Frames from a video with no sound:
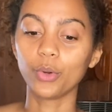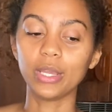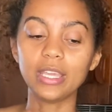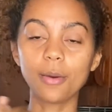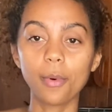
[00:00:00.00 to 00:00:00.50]

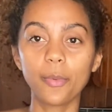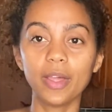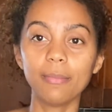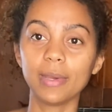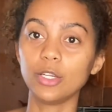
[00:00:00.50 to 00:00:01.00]
Y como
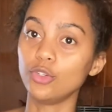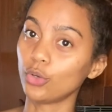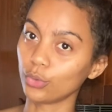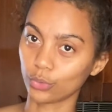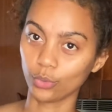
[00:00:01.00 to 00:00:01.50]
pueden ver, yo
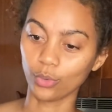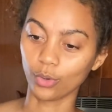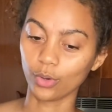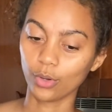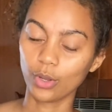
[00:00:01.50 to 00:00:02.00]
no
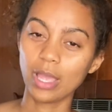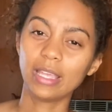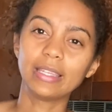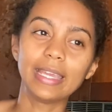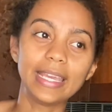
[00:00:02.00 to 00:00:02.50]
sudo.
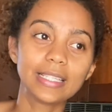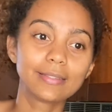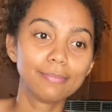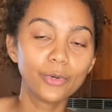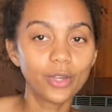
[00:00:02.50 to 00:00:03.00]

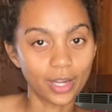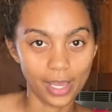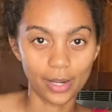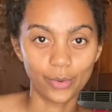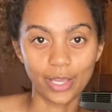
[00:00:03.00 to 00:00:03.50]
Es muy
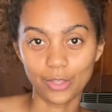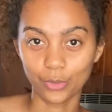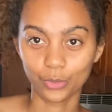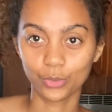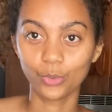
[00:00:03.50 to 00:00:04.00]
raro que
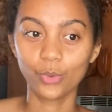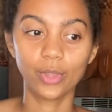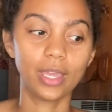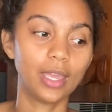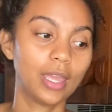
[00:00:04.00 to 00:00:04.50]
yo
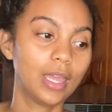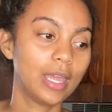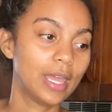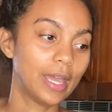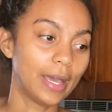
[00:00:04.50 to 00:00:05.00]
sude.
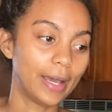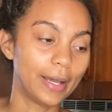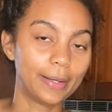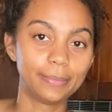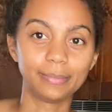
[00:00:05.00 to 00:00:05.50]

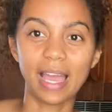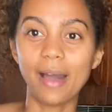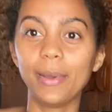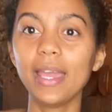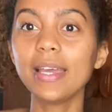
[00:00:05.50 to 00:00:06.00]
a
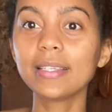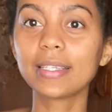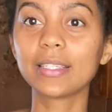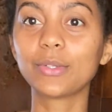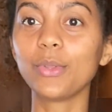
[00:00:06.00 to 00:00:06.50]

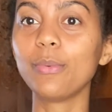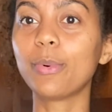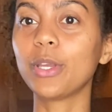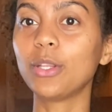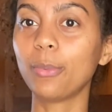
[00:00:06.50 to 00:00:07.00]
veces sudo un
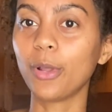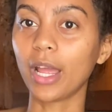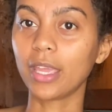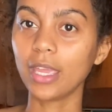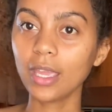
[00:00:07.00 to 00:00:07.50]
poquito por
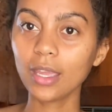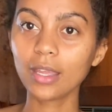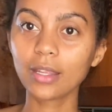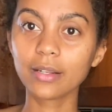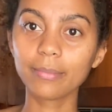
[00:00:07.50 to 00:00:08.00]
aquí,
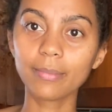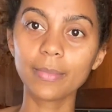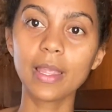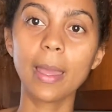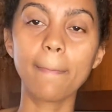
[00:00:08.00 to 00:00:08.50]

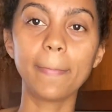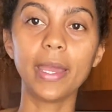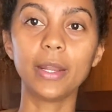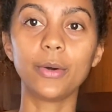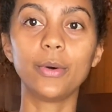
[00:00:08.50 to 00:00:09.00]

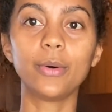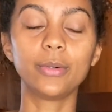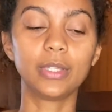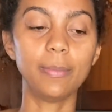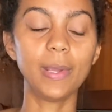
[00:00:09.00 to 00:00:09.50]

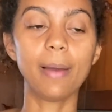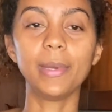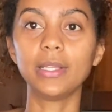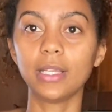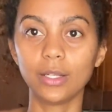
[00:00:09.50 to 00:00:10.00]
pero
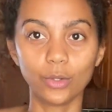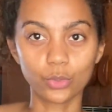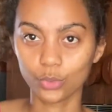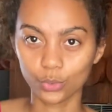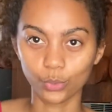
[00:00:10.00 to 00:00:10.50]
típicamente no
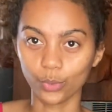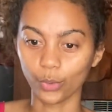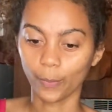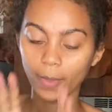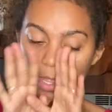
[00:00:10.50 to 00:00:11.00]

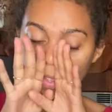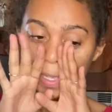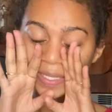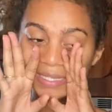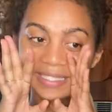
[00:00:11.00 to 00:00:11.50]
sudo,
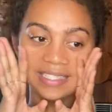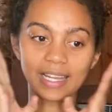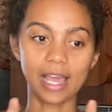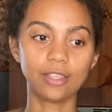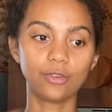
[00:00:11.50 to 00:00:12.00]
que es
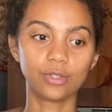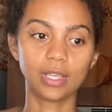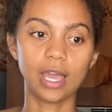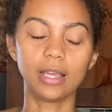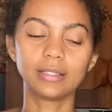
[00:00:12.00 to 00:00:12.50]
extraño, o
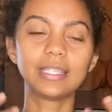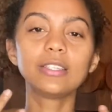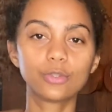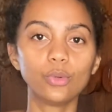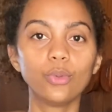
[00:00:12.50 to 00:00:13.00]
sea, sí
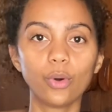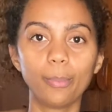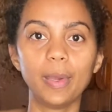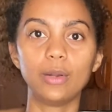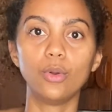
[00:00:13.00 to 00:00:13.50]
sudo,
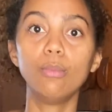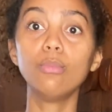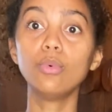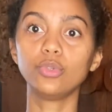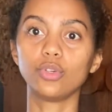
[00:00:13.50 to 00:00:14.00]
pero no
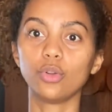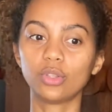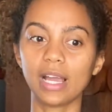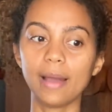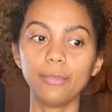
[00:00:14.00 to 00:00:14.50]
mucho, no
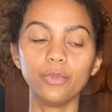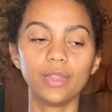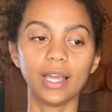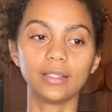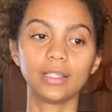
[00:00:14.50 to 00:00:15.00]
tan
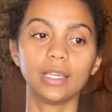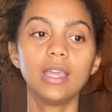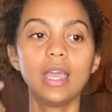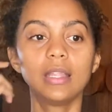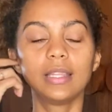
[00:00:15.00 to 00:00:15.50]
abundante.
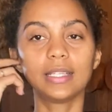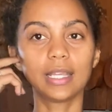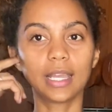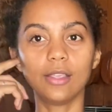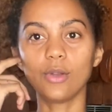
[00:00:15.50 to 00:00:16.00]
Desde
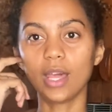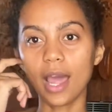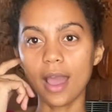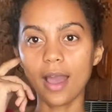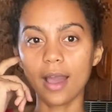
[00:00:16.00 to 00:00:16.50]
que yo
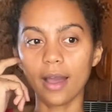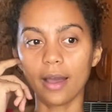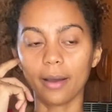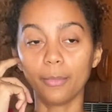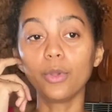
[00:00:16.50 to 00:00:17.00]

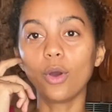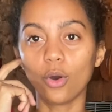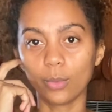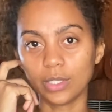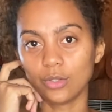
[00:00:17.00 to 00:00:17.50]
era muy
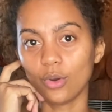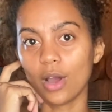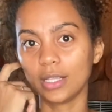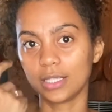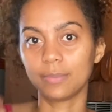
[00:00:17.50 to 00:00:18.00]
joven, yo
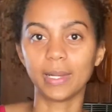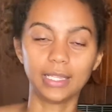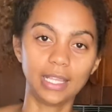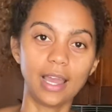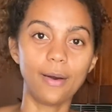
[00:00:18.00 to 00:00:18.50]
antes
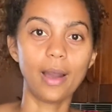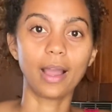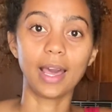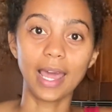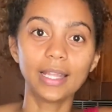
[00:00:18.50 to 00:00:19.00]
practicaba
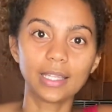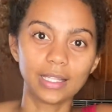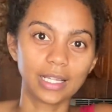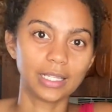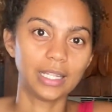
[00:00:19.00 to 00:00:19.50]
karate,
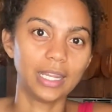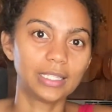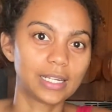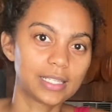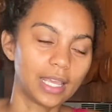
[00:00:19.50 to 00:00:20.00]
desde que tenía
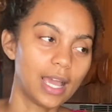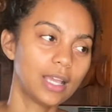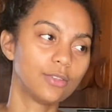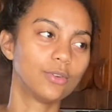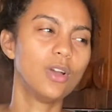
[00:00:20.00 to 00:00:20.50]
13
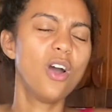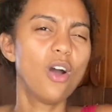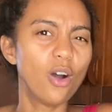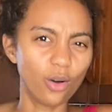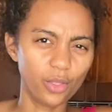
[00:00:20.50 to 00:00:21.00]
años,
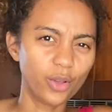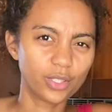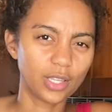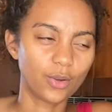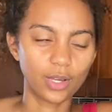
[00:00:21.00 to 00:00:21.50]
o
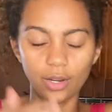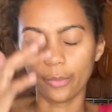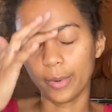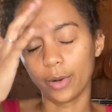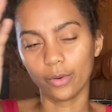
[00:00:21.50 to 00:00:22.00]
12 yo creo,
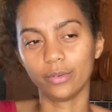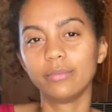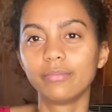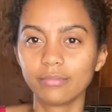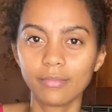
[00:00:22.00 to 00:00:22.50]
pero
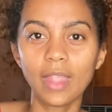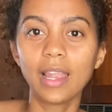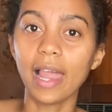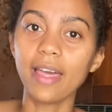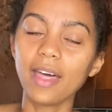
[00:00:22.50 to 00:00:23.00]

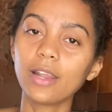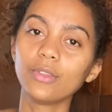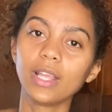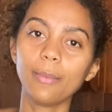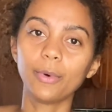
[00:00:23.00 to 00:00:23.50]
la edad
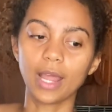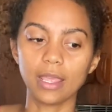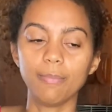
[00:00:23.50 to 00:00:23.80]
rondea por ahí.